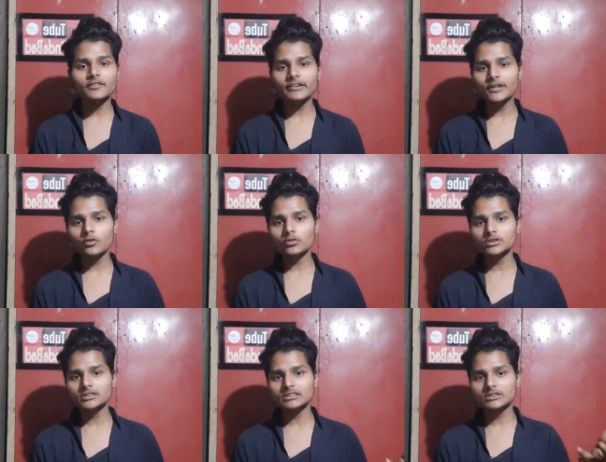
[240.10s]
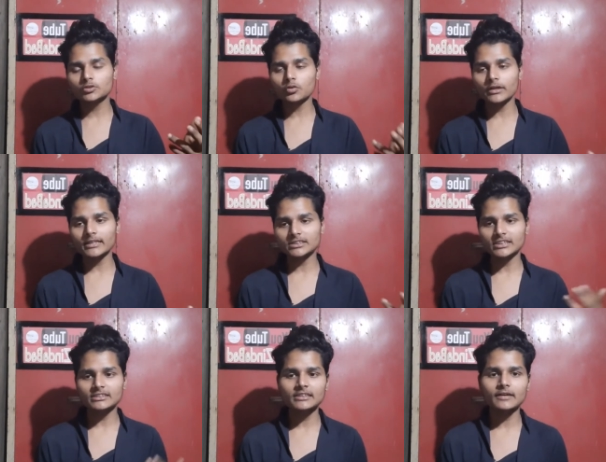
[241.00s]
ये वीडियो दो या
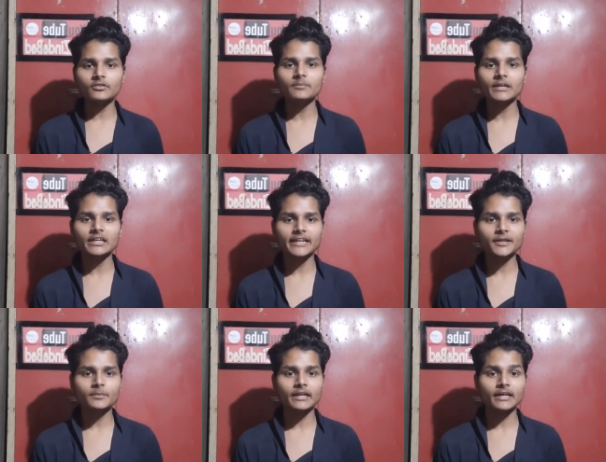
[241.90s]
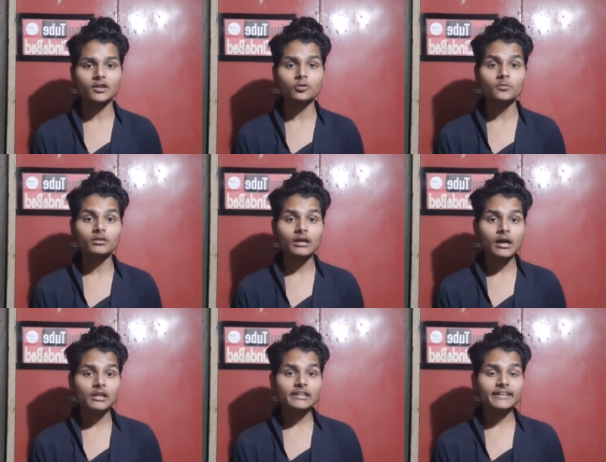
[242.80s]
तीन दिन अभी मैं लेट बना रहा हूँ
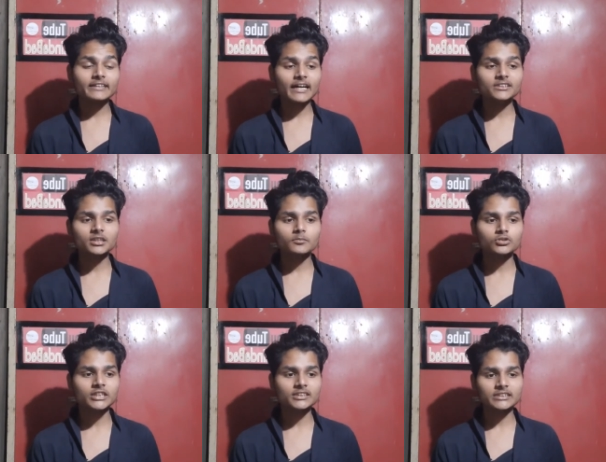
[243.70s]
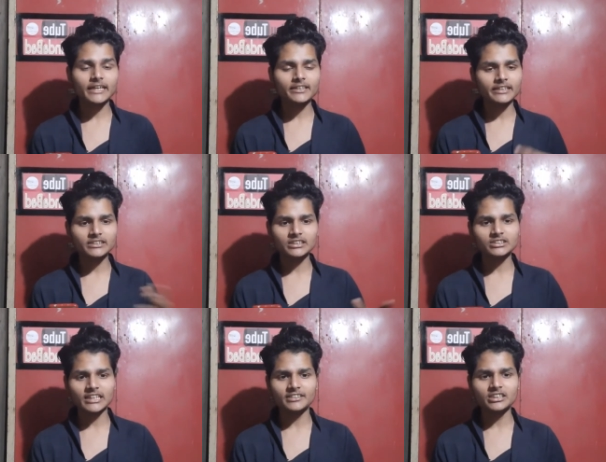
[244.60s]
लेकिन गाइज uh, मुझे इसका एक रीज़न
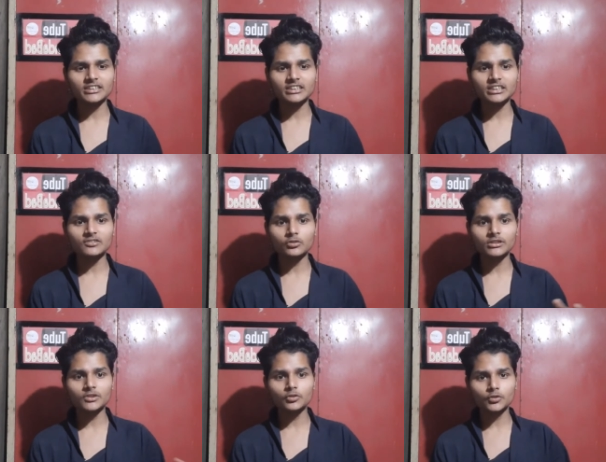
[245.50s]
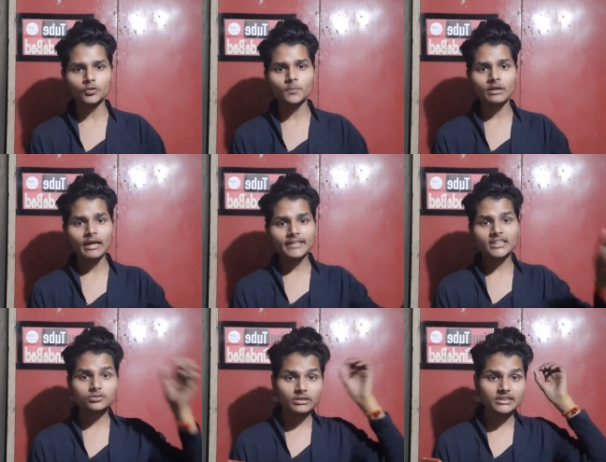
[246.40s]
चाहिए था कि यूट्यूब
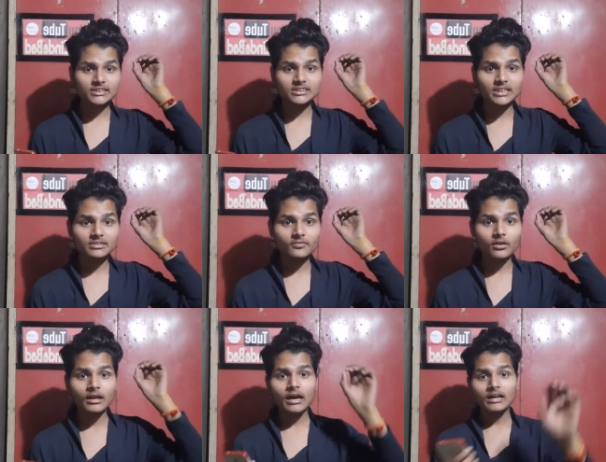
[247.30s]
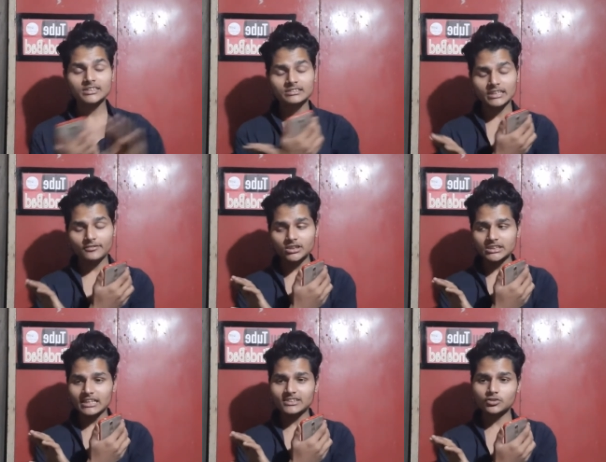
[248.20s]
किस वजह से सभी
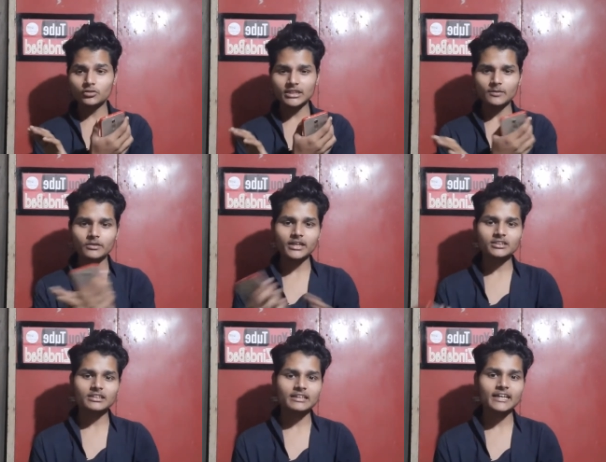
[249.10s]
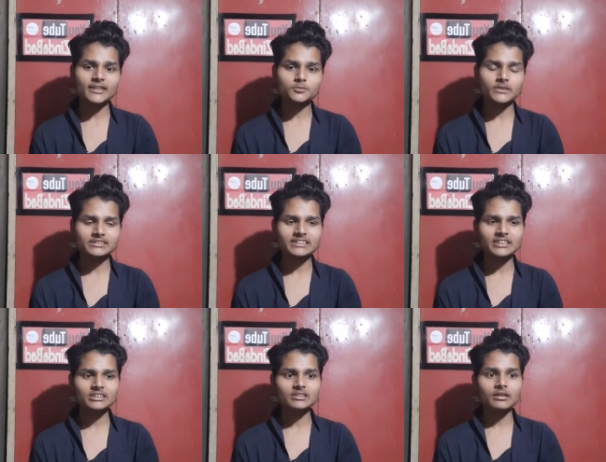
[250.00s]
चैनल्स को टर्मिनेट कर रहा है स्पेशली